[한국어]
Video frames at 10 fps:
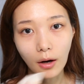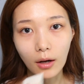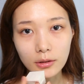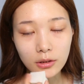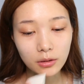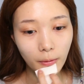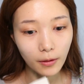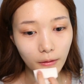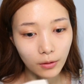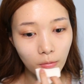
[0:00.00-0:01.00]

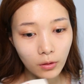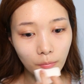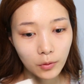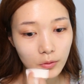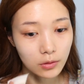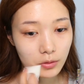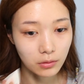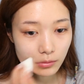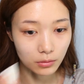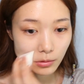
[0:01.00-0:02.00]
아침에
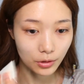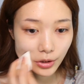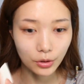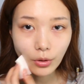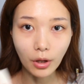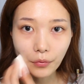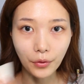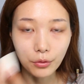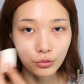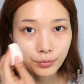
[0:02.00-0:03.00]
일어나면은 기억이 안
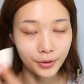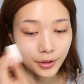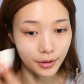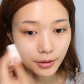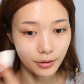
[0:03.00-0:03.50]
나요 꿈이